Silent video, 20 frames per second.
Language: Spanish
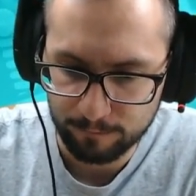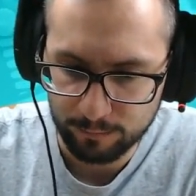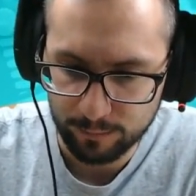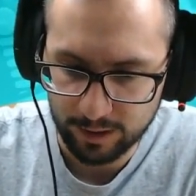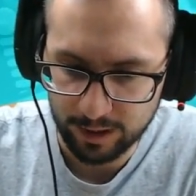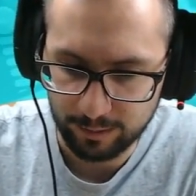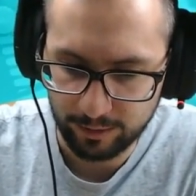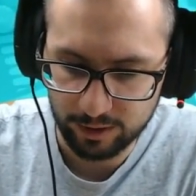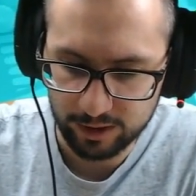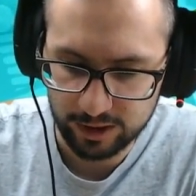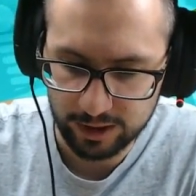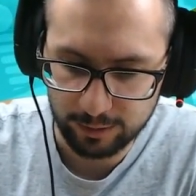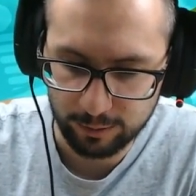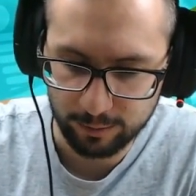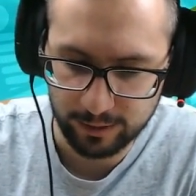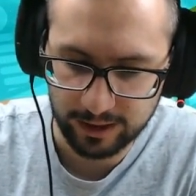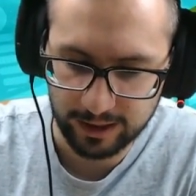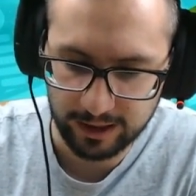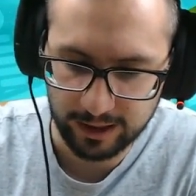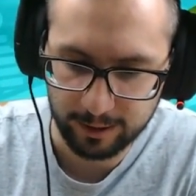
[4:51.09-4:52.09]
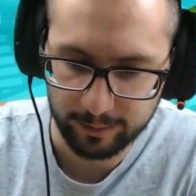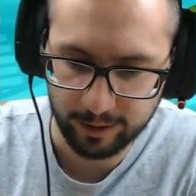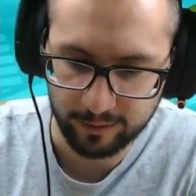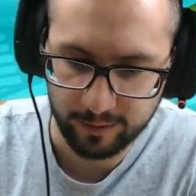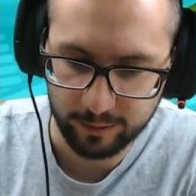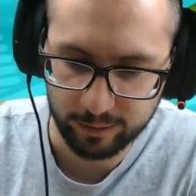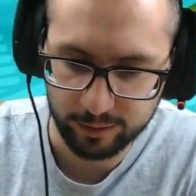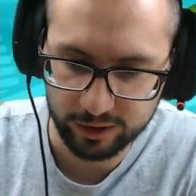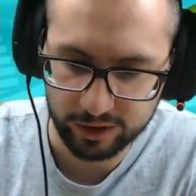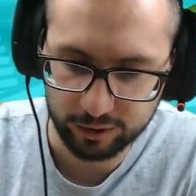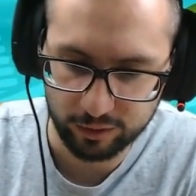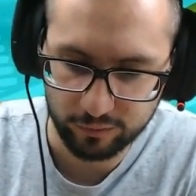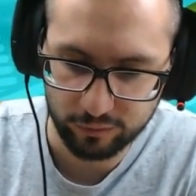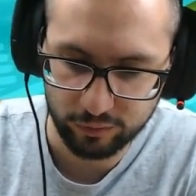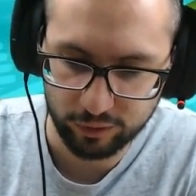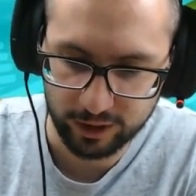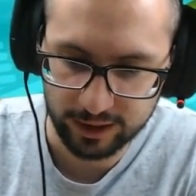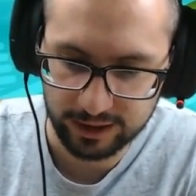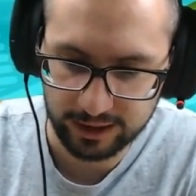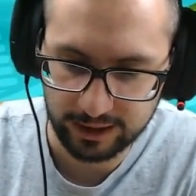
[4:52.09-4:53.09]
Al menos la bomba le da, pero vamos, no fue
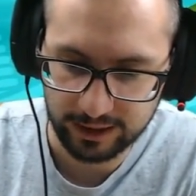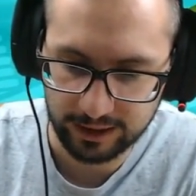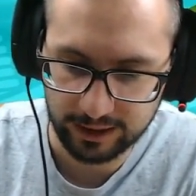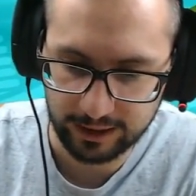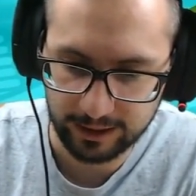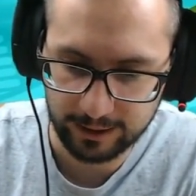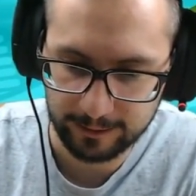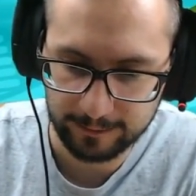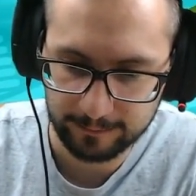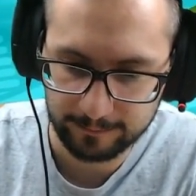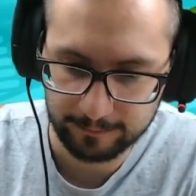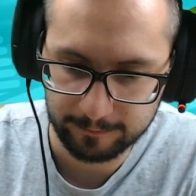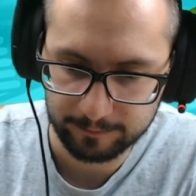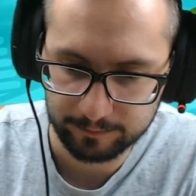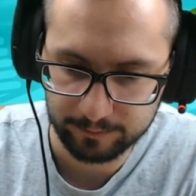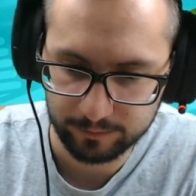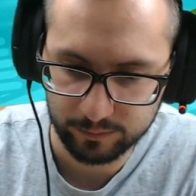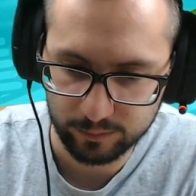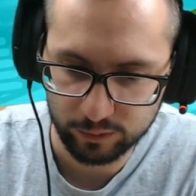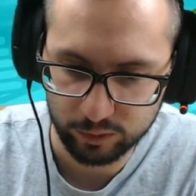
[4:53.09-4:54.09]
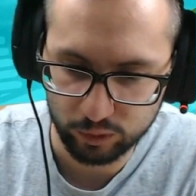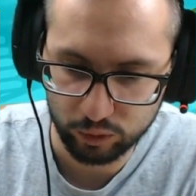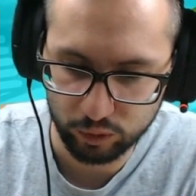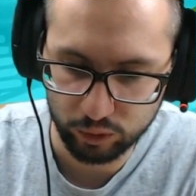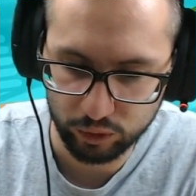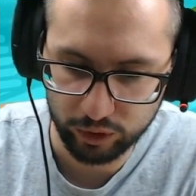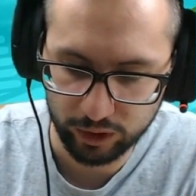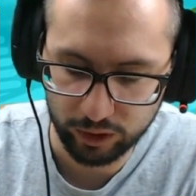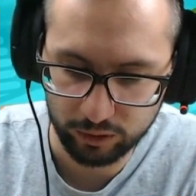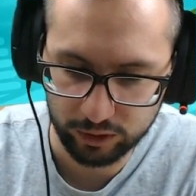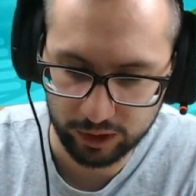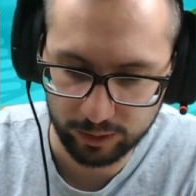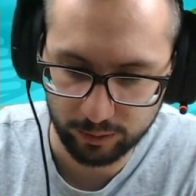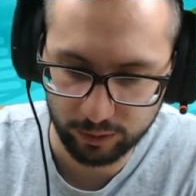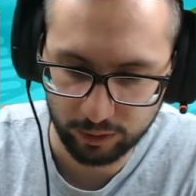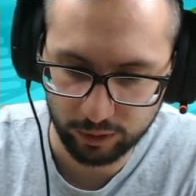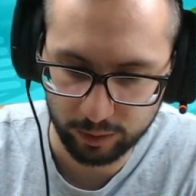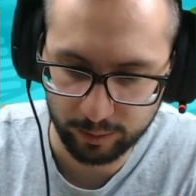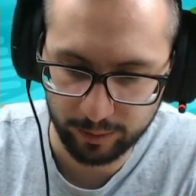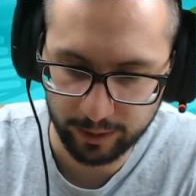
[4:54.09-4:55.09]
esa la idea. Uy, el último
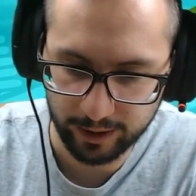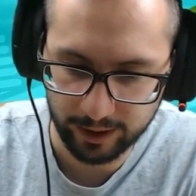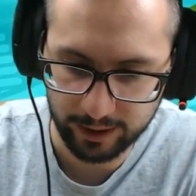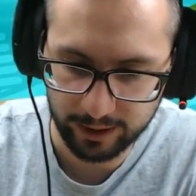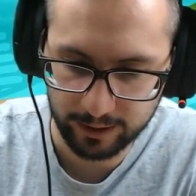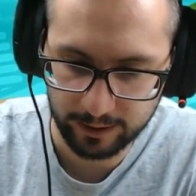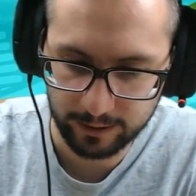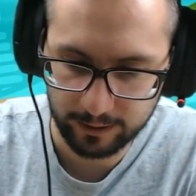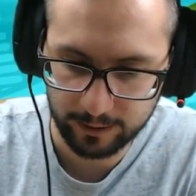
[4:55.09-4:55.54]
golpe ahí.